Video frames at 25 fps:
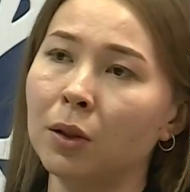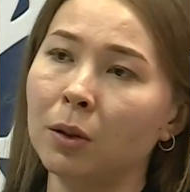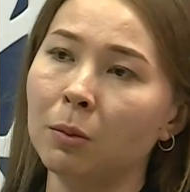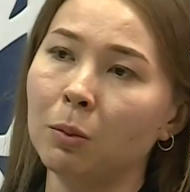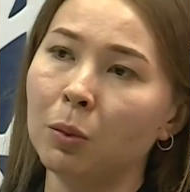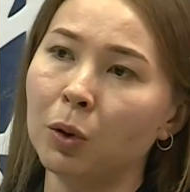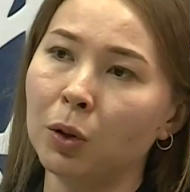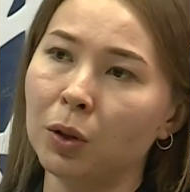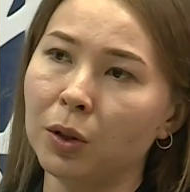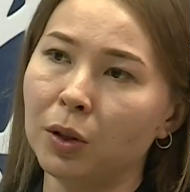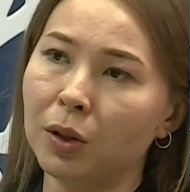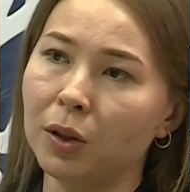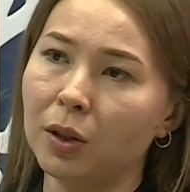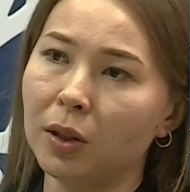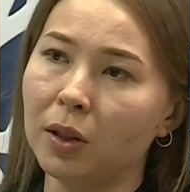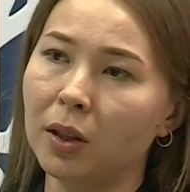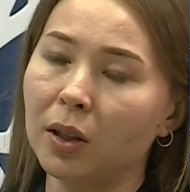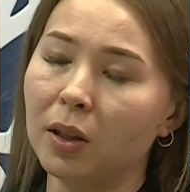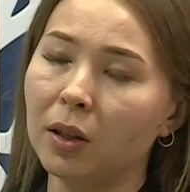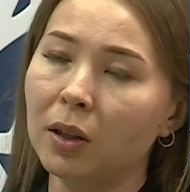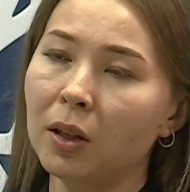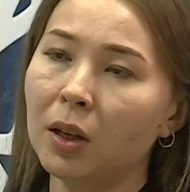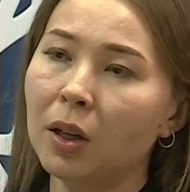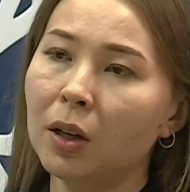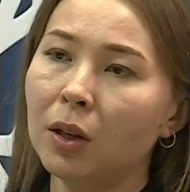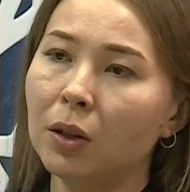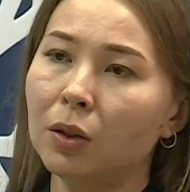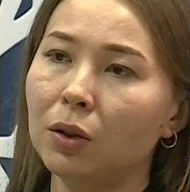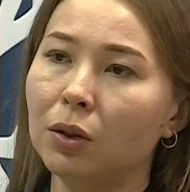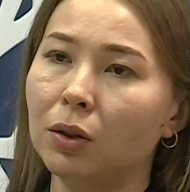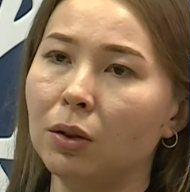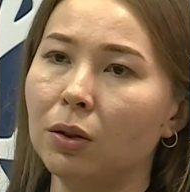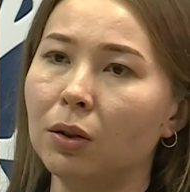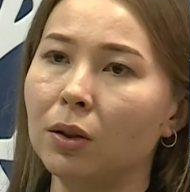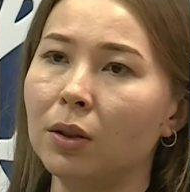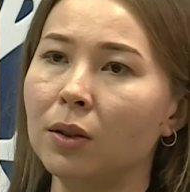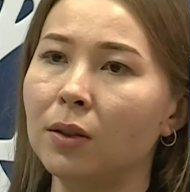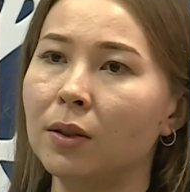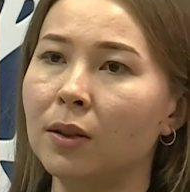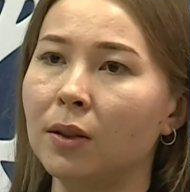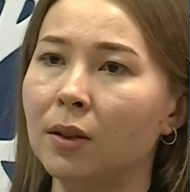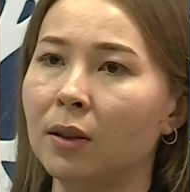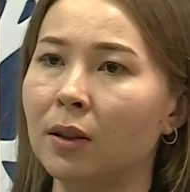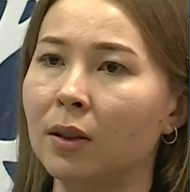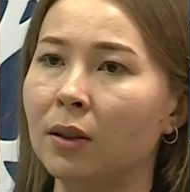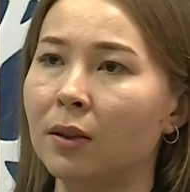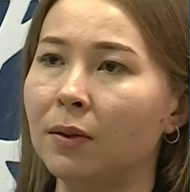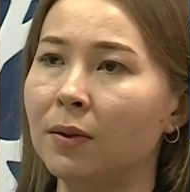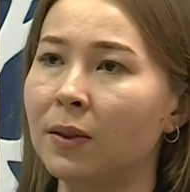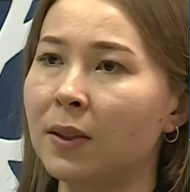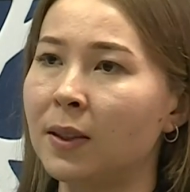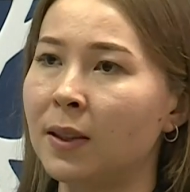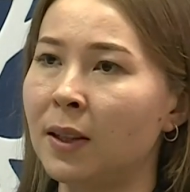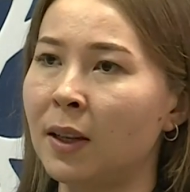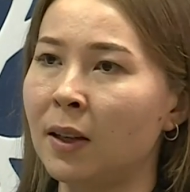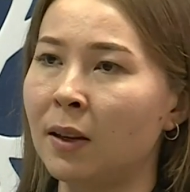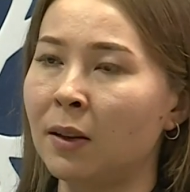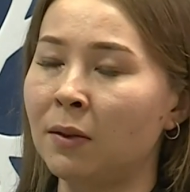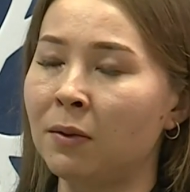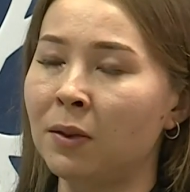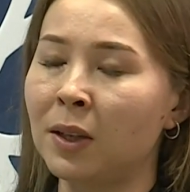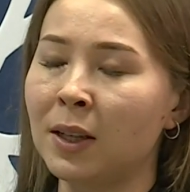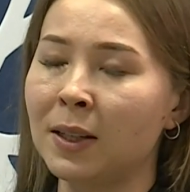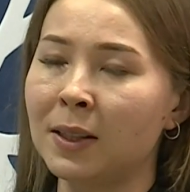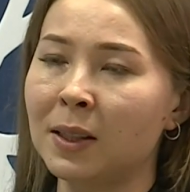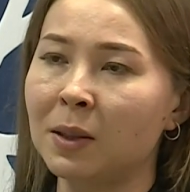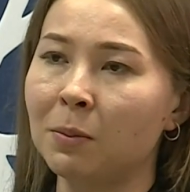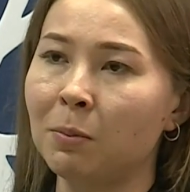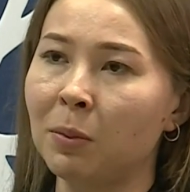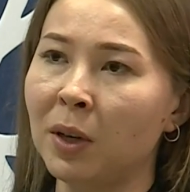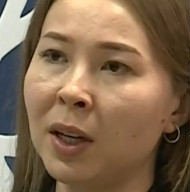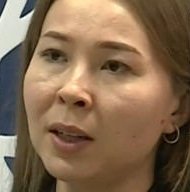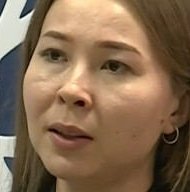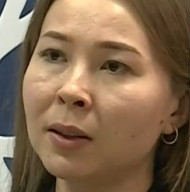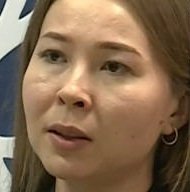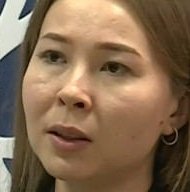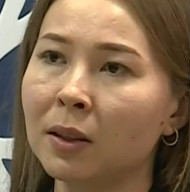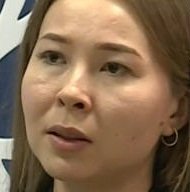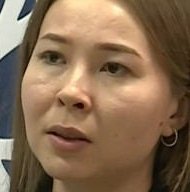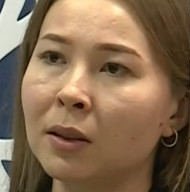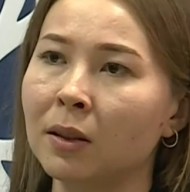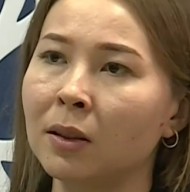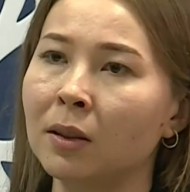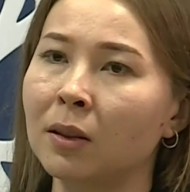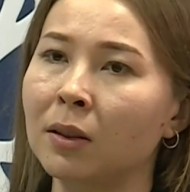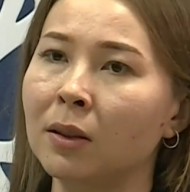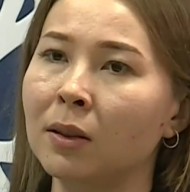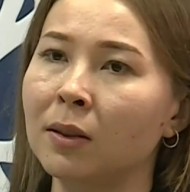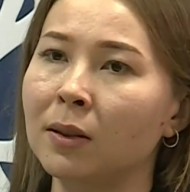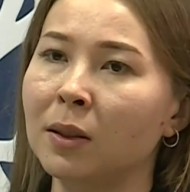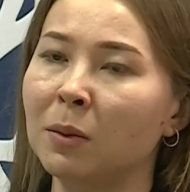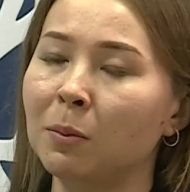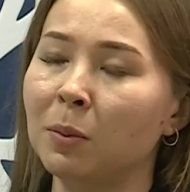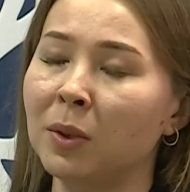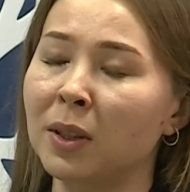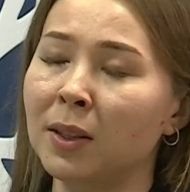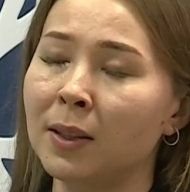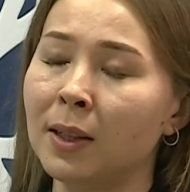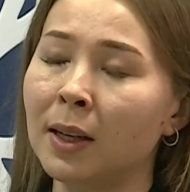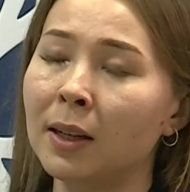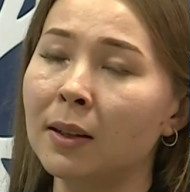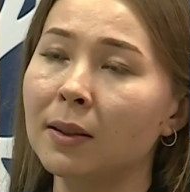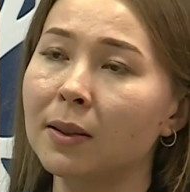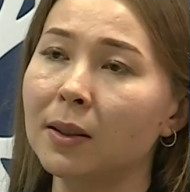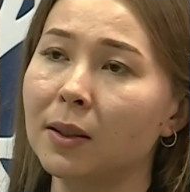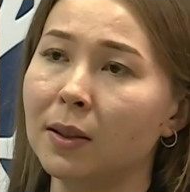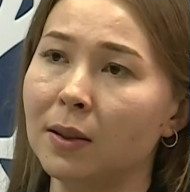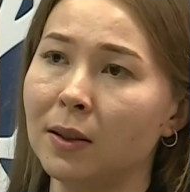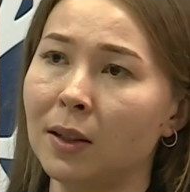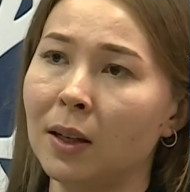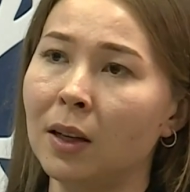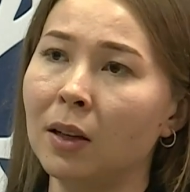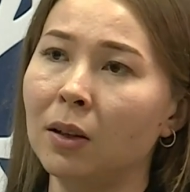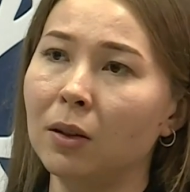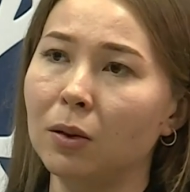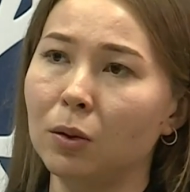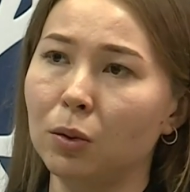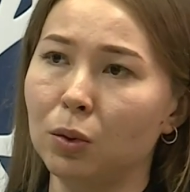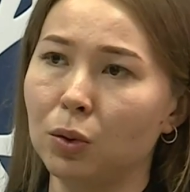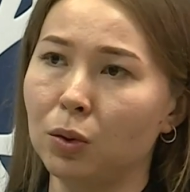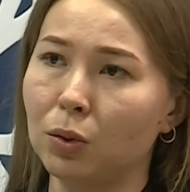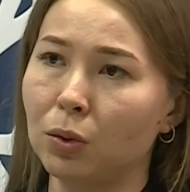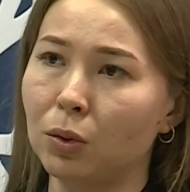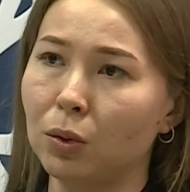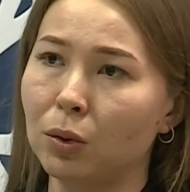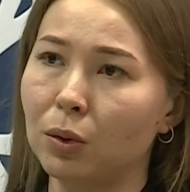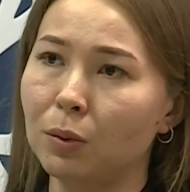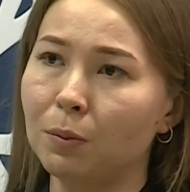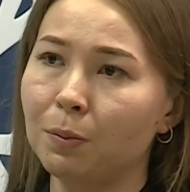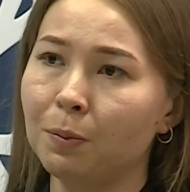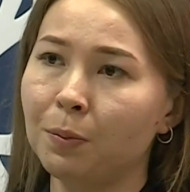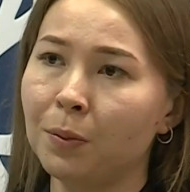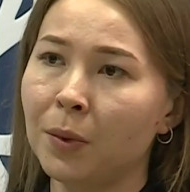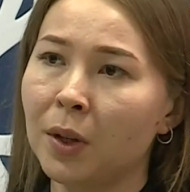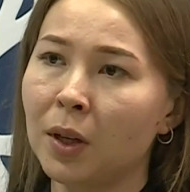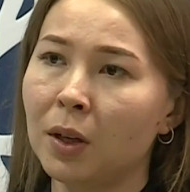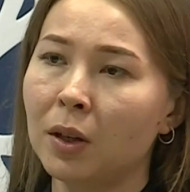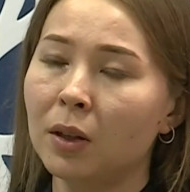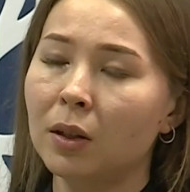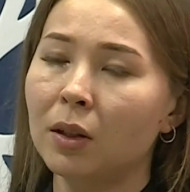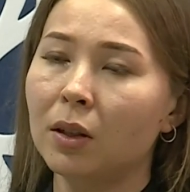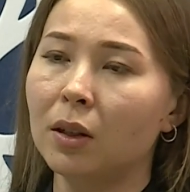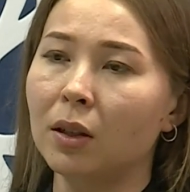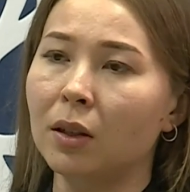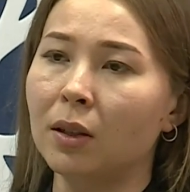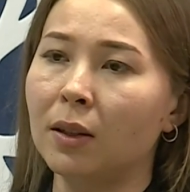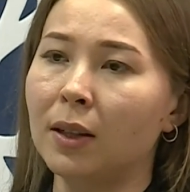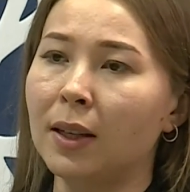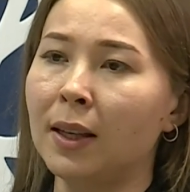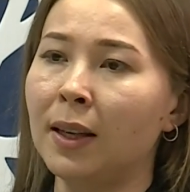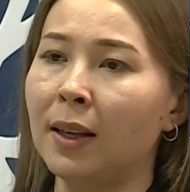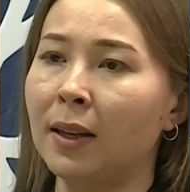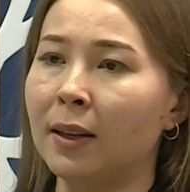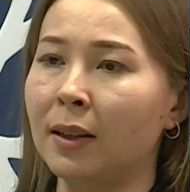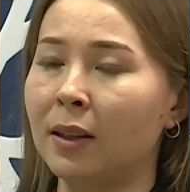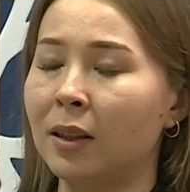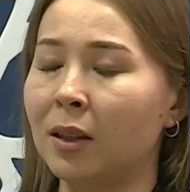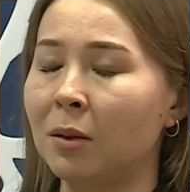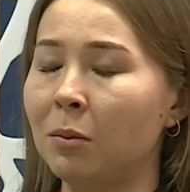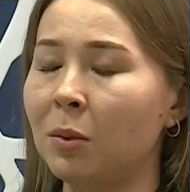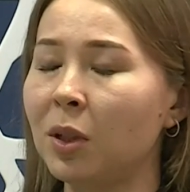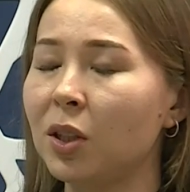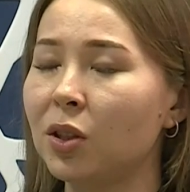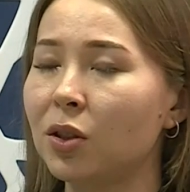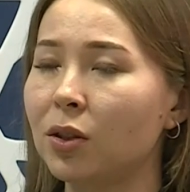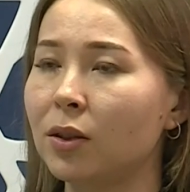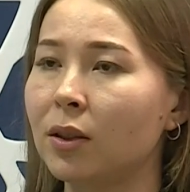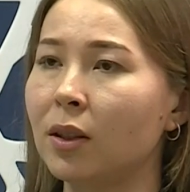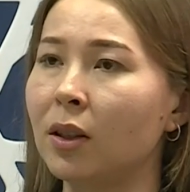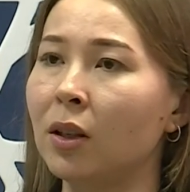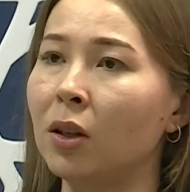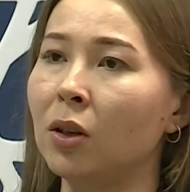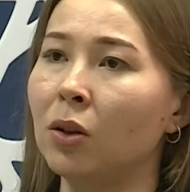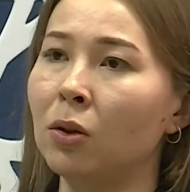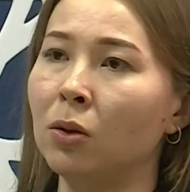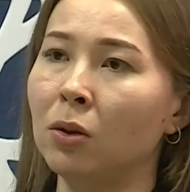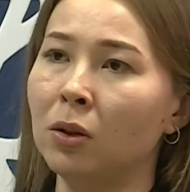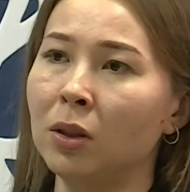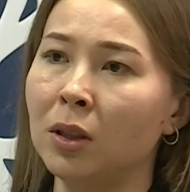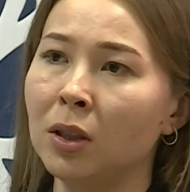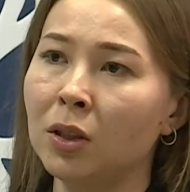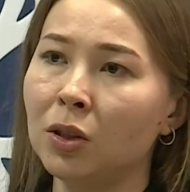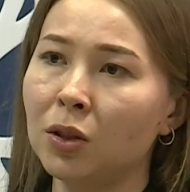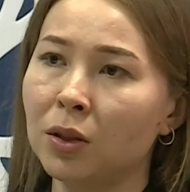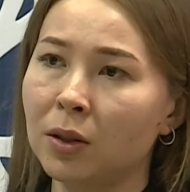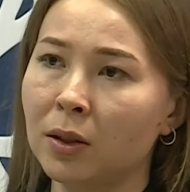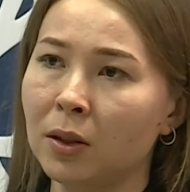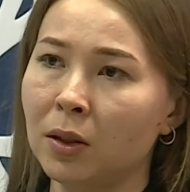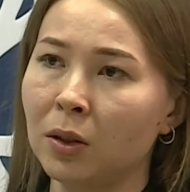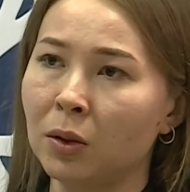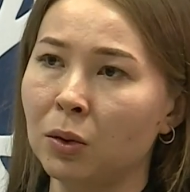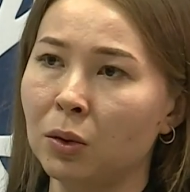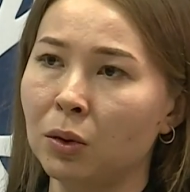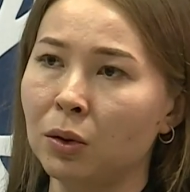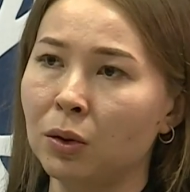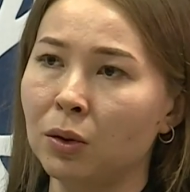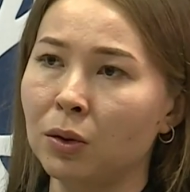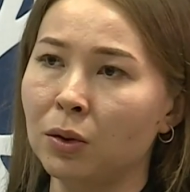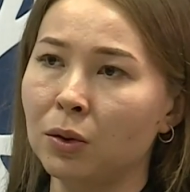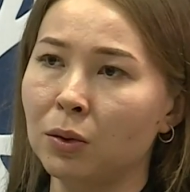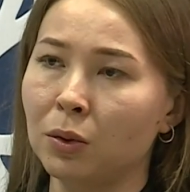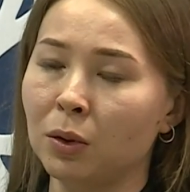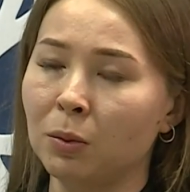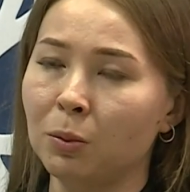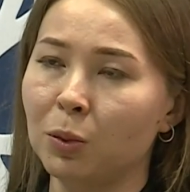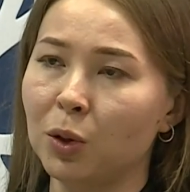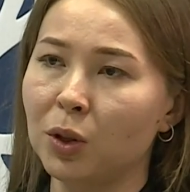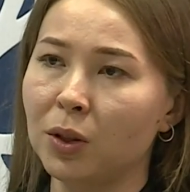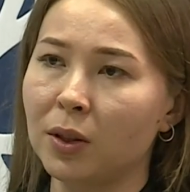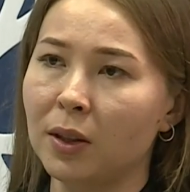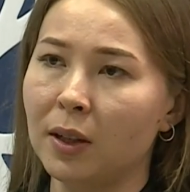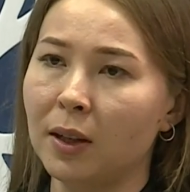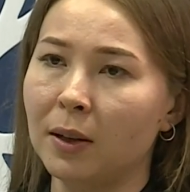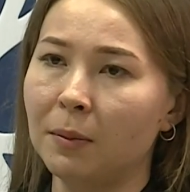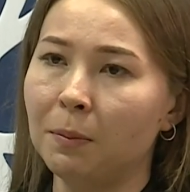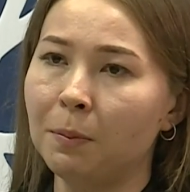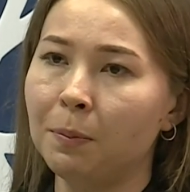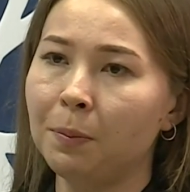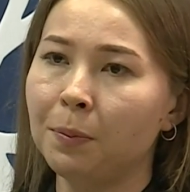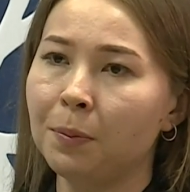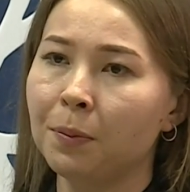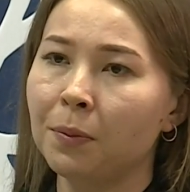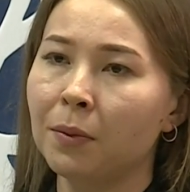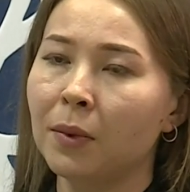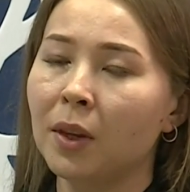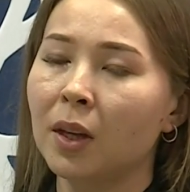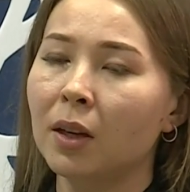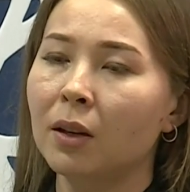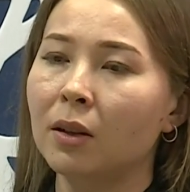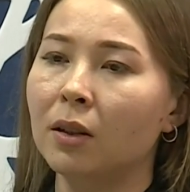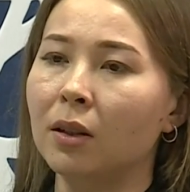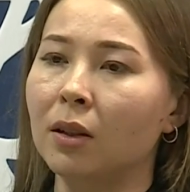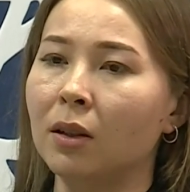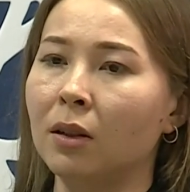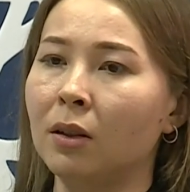работника. То есть э, все, весь спектр э, специальных социальных услуг. Э, и экономические, и юридические, то есть в том числе. Угу.